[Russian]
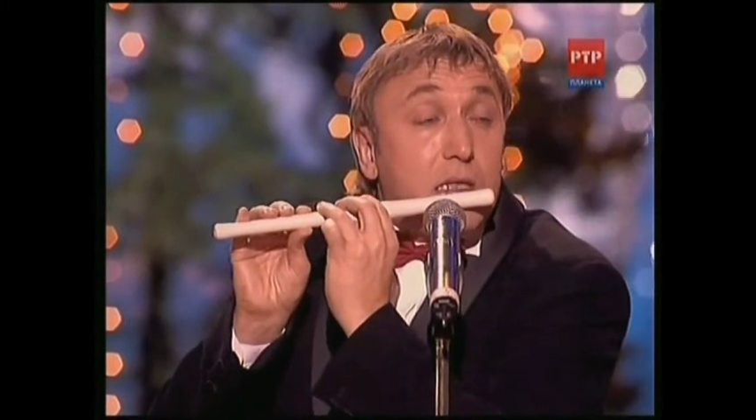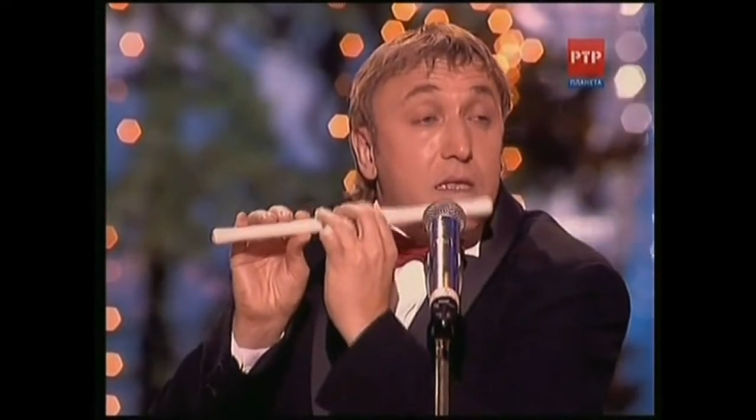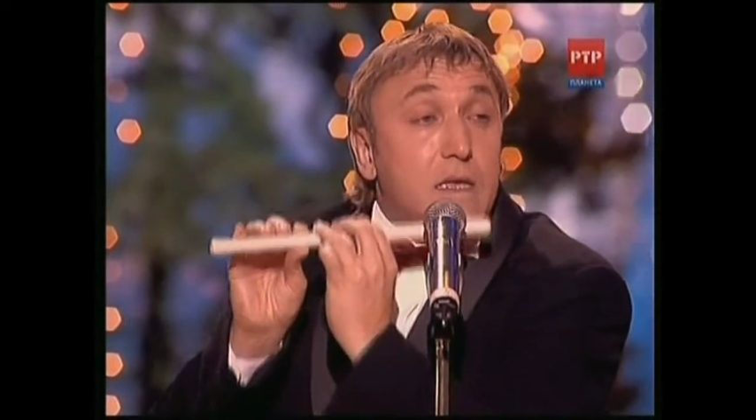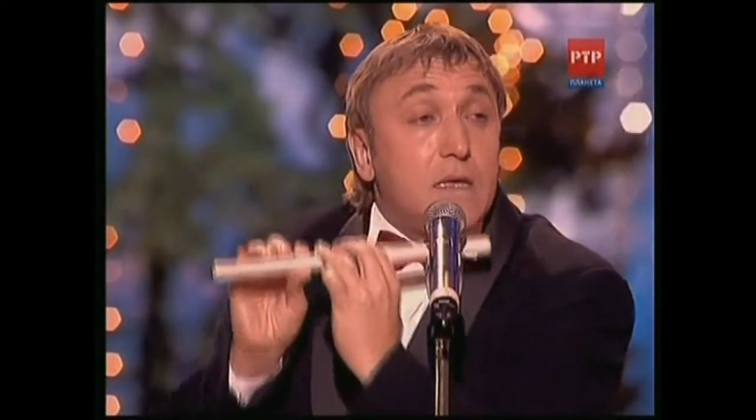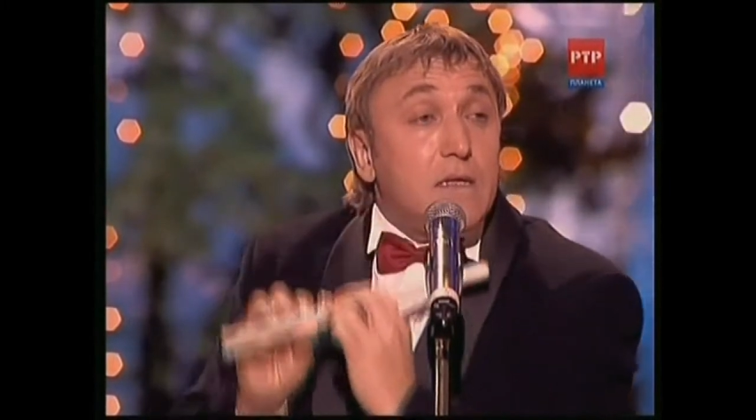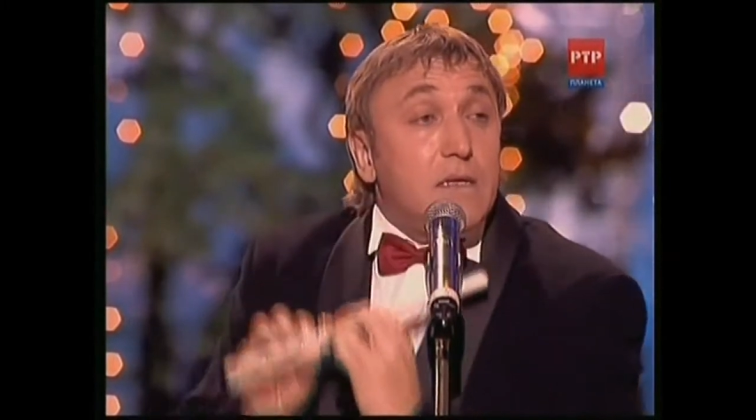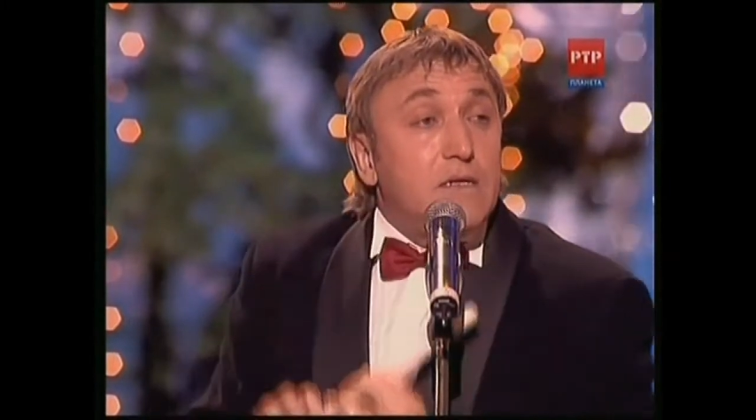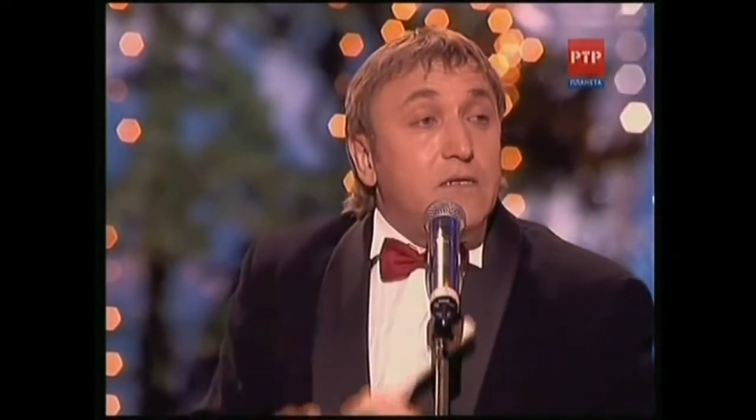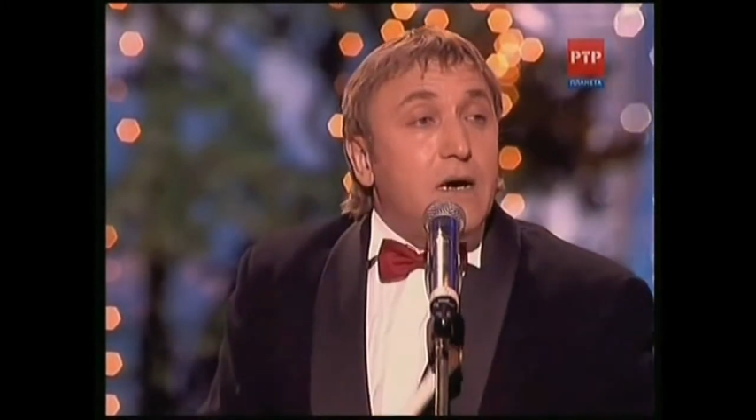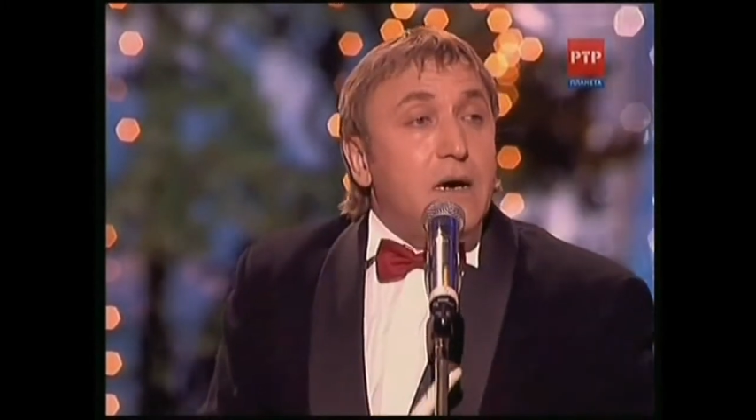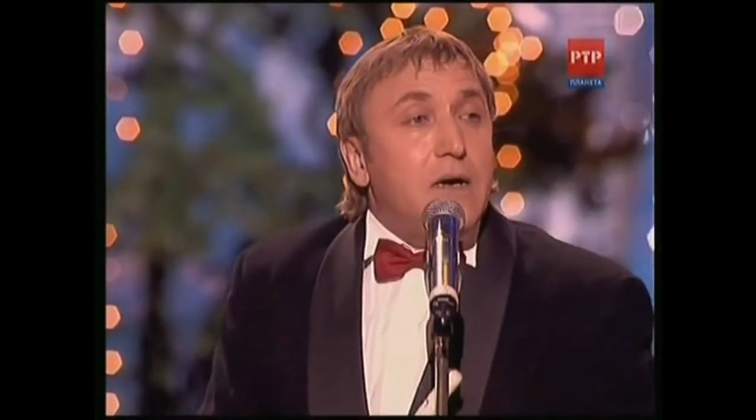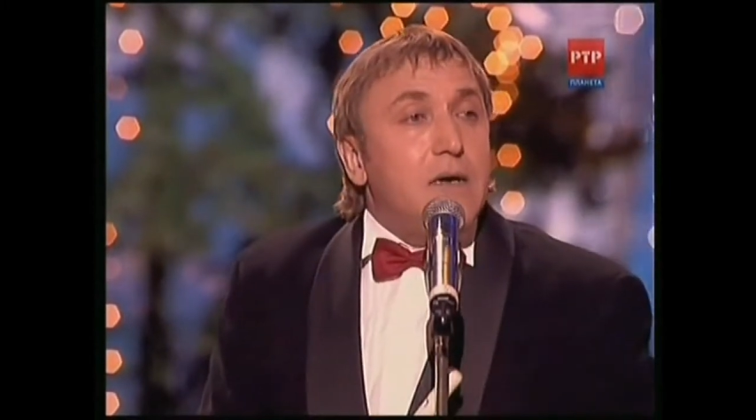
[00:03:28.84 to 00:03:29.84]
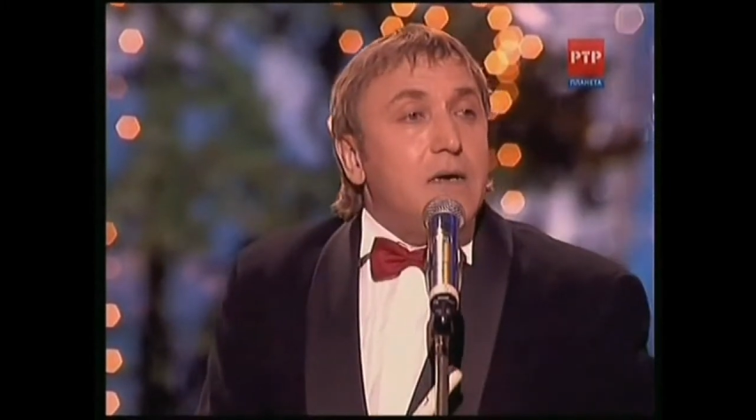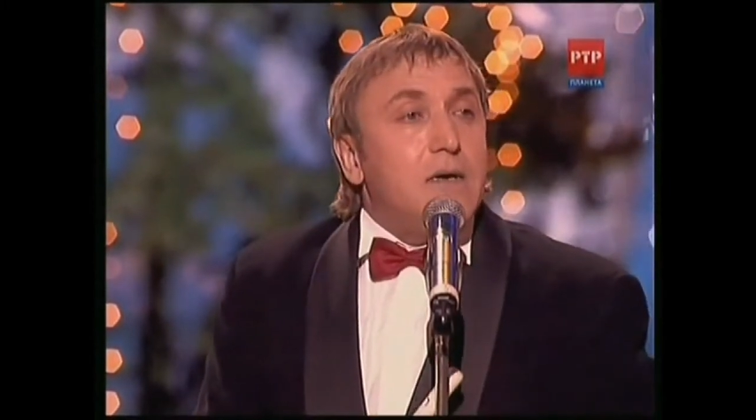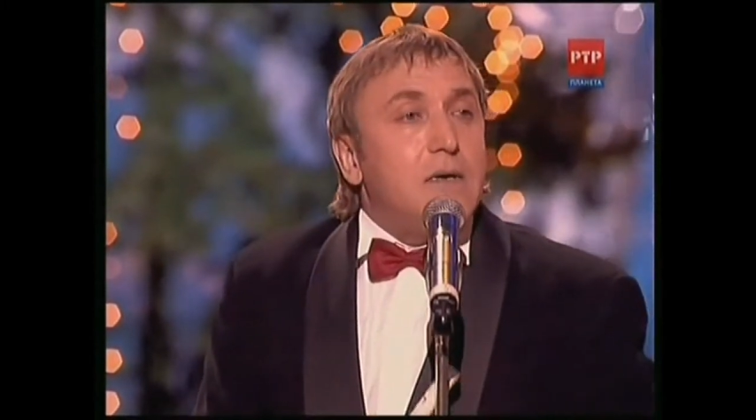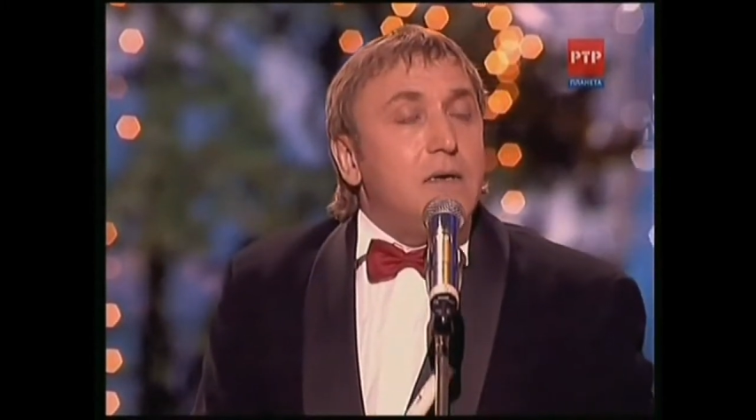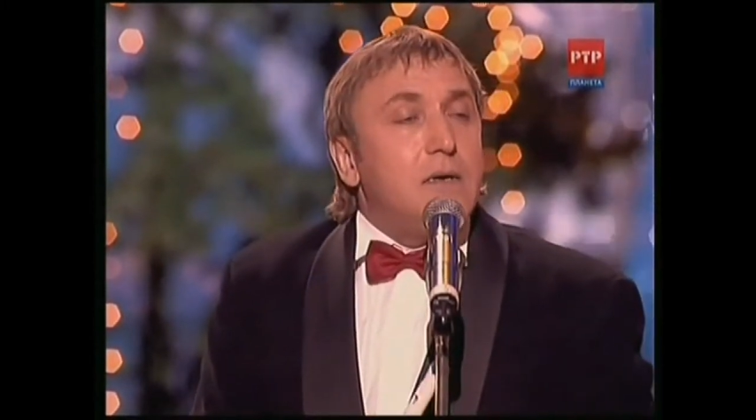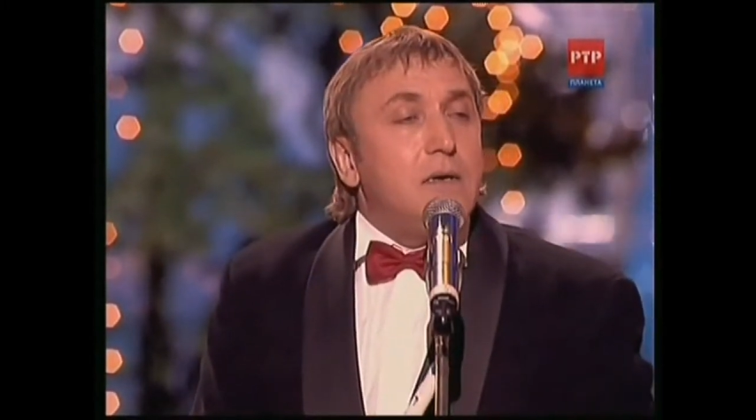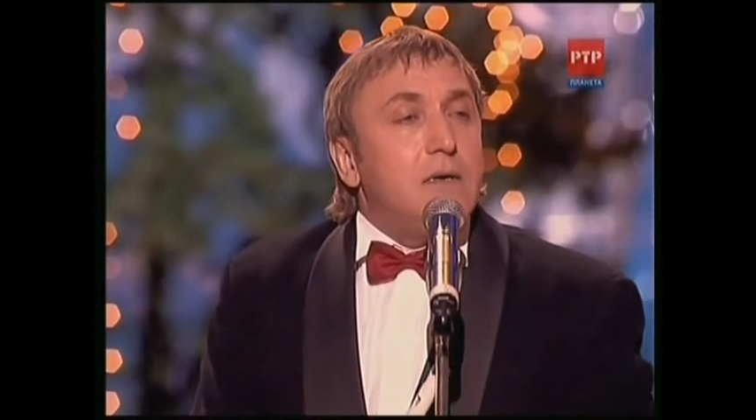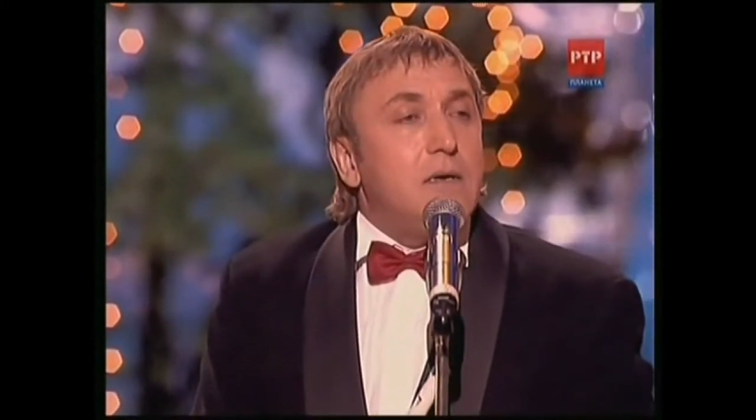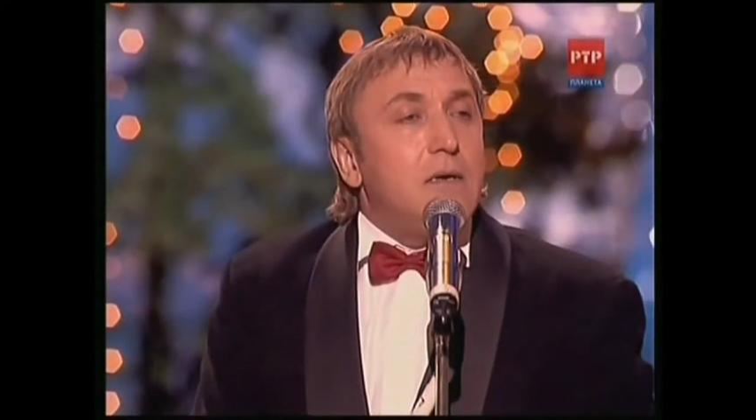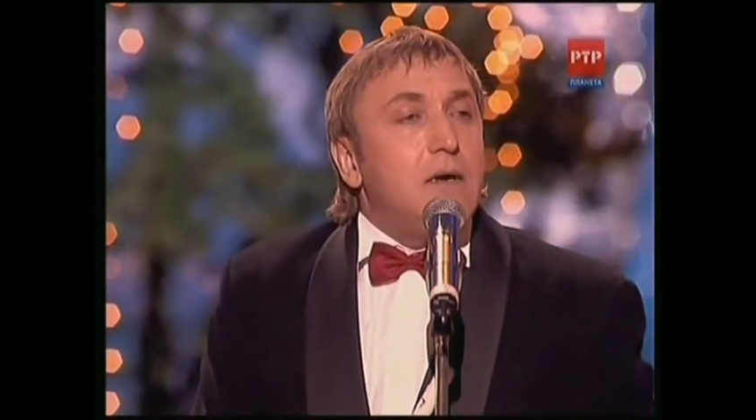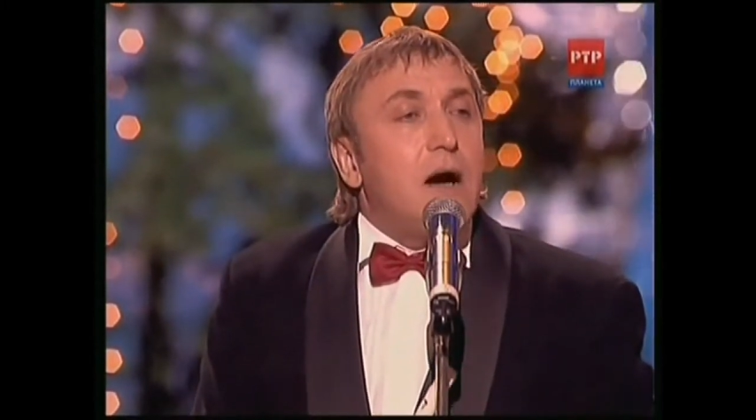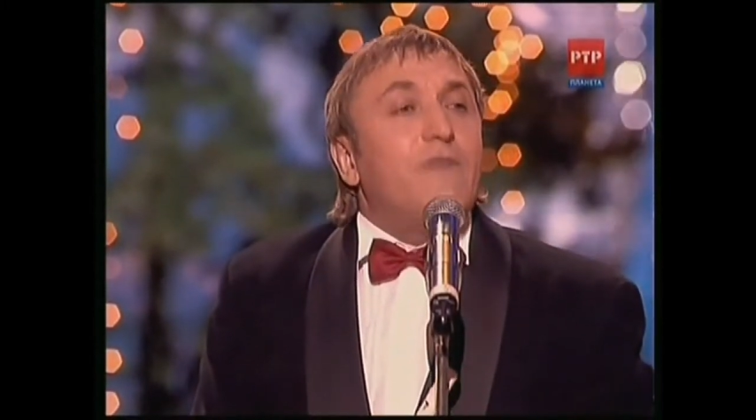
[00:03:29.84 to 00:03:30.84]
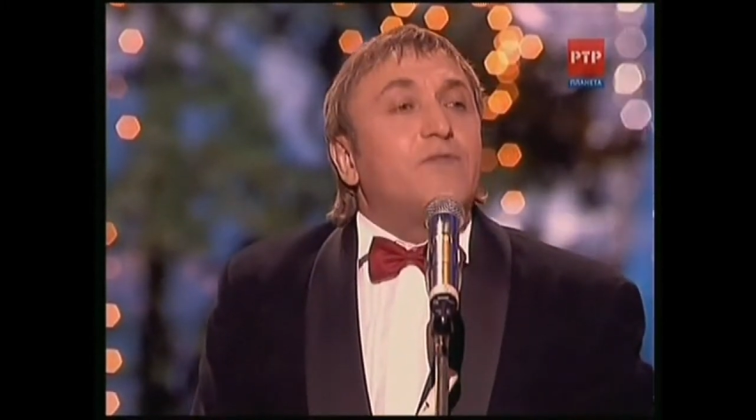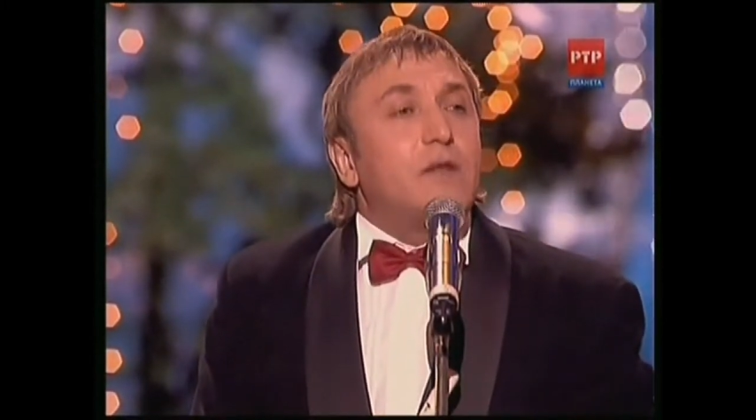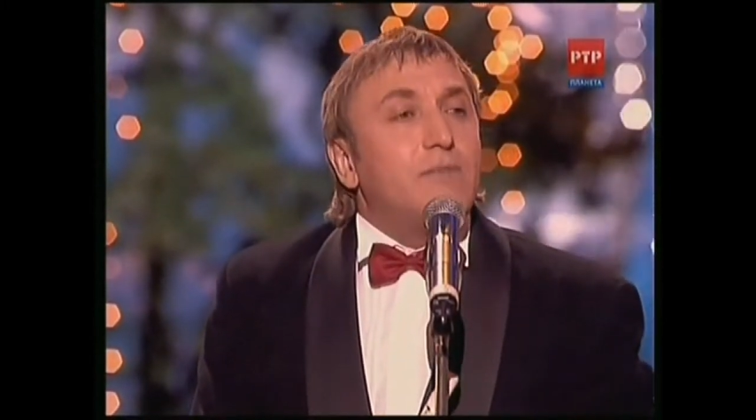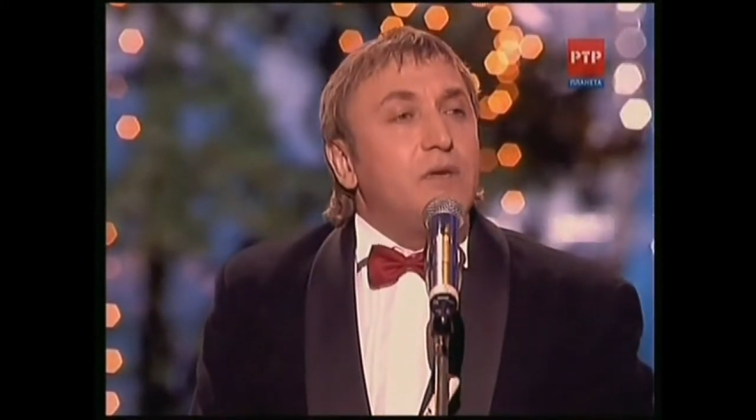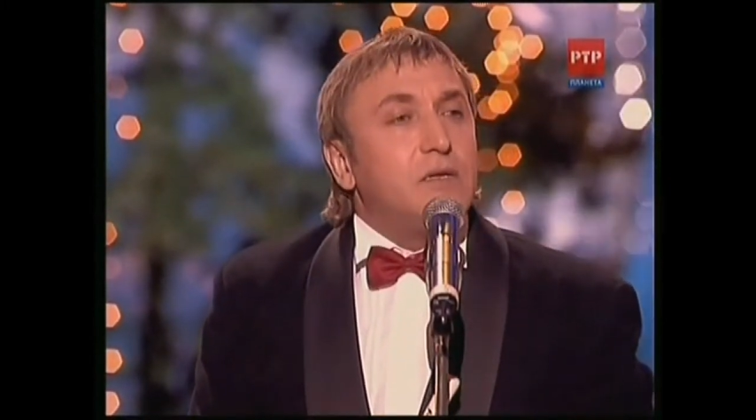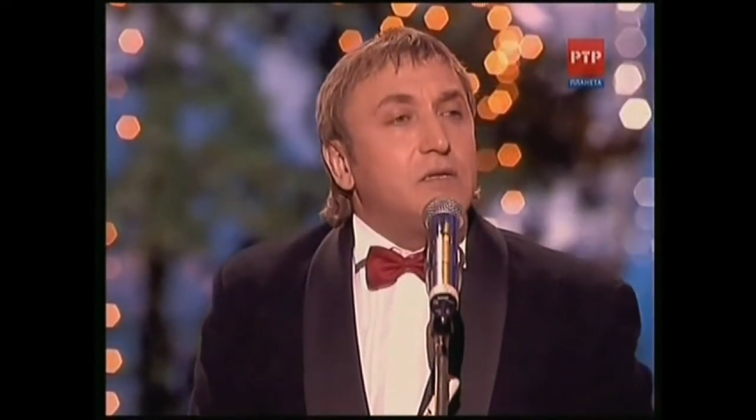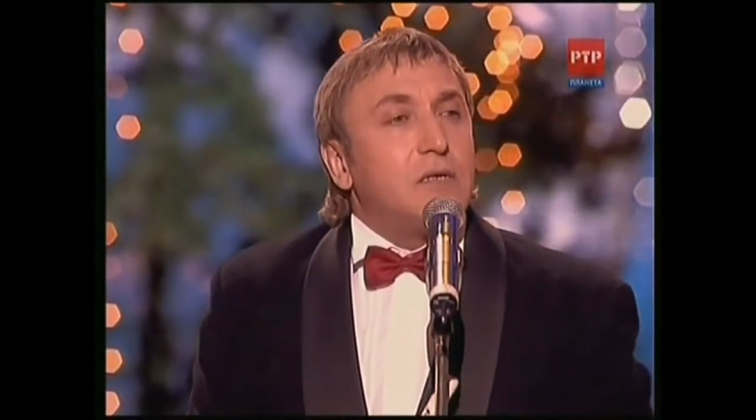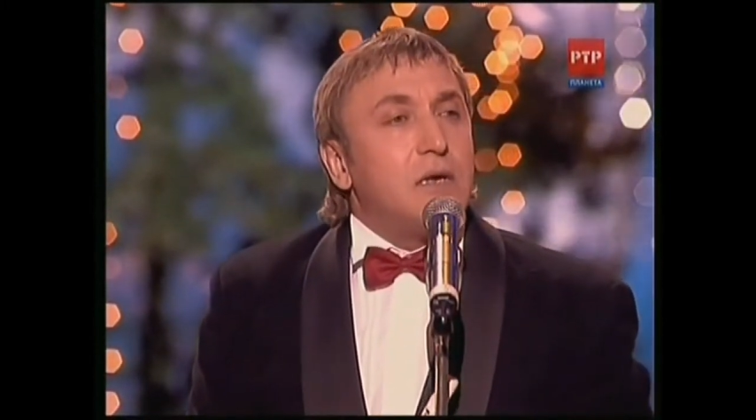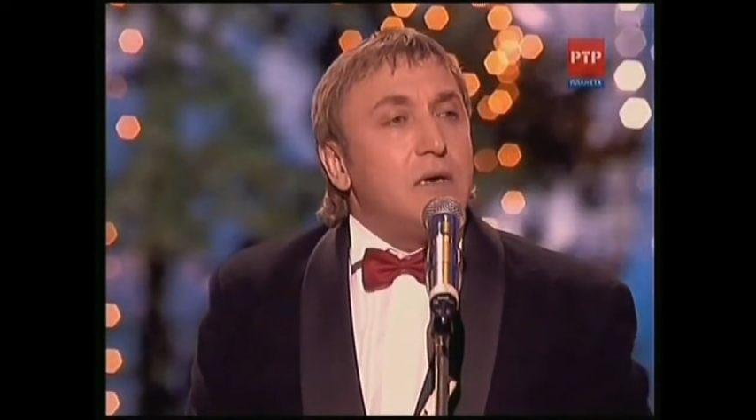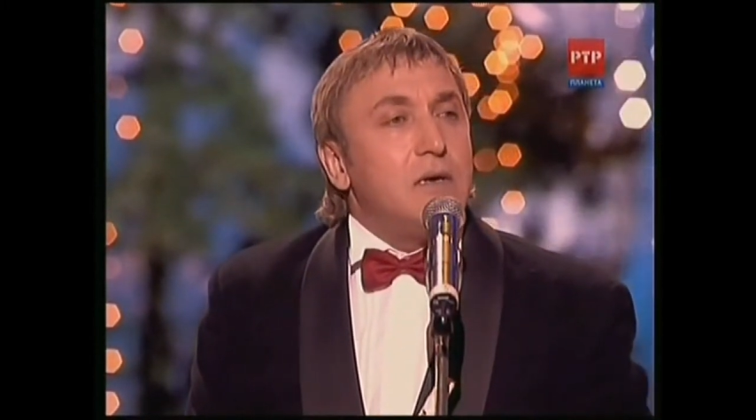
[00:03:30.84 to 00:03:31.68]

Нет, нельзя. Автор обидится.